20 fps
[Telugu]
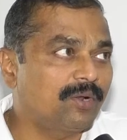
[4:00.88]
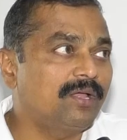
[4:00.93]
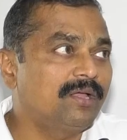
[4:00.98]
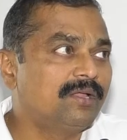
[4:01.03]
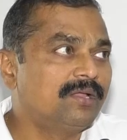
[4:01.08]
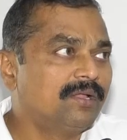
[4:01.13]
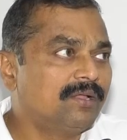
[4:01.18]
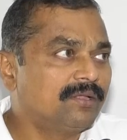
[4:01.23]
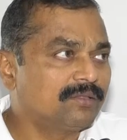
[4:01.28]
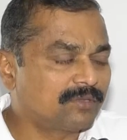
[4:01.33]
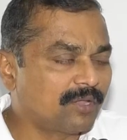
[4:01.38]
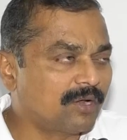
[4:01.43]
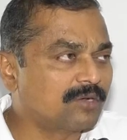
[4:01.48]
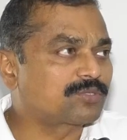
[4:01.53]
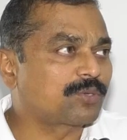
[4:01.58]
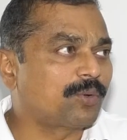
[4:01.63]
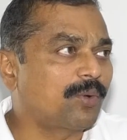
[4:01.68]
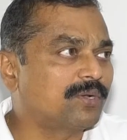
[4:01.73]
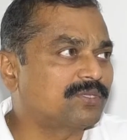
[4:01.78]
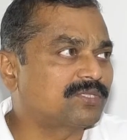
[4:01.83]
కూడా
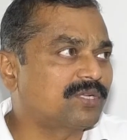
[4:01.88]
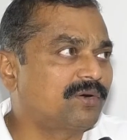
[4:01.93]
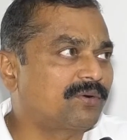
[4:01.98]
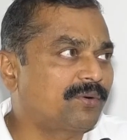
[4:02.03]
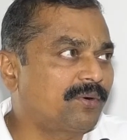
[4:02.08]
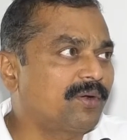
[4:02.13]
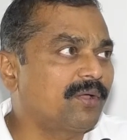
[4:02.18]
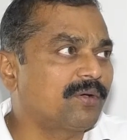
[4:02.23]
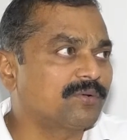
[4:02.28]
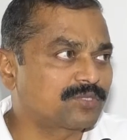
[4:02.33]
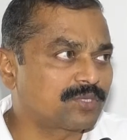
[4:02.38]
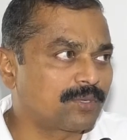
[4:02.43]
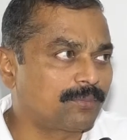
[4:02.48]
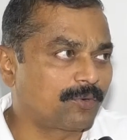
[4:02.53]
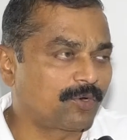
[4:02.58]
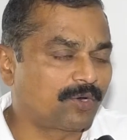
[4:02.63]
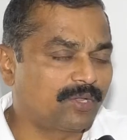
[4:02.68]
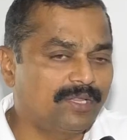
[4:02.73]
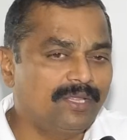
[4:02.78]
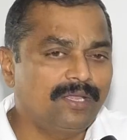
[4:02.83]
తెలుసుకోవాల్సినటువంటి అవసరం
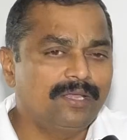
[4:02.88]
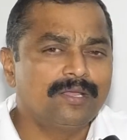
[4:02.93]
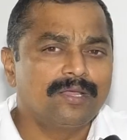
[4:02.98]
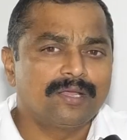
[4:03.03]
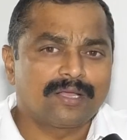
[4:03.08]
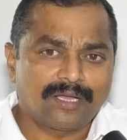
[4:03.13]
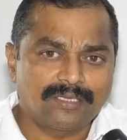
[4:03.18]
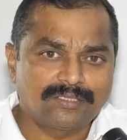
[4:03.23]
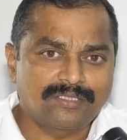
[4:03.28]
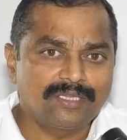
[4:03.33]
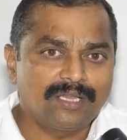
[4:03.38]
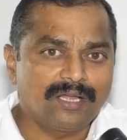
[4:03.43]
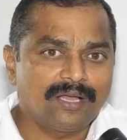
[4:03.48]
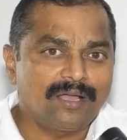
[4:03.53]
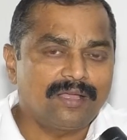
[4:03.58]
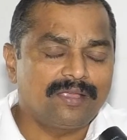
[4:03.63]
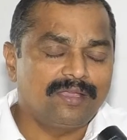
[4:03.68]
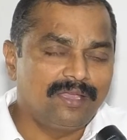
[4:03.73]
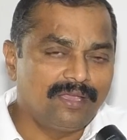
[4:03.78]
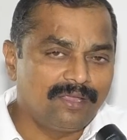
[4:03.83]
ఉన్నది
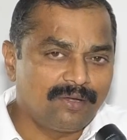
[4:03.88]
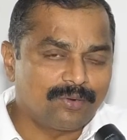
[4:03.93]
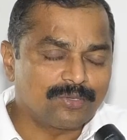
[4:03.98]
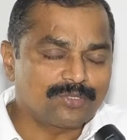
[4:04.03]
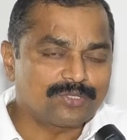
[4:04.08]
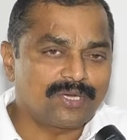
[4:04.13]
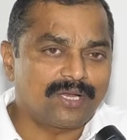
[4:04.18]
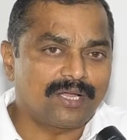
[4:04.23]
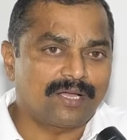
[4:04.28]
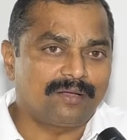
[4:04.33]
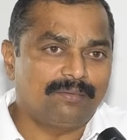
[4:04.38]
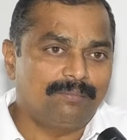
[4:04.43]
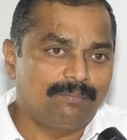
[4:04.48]
ఖచ్చితంగా ఈ రోజున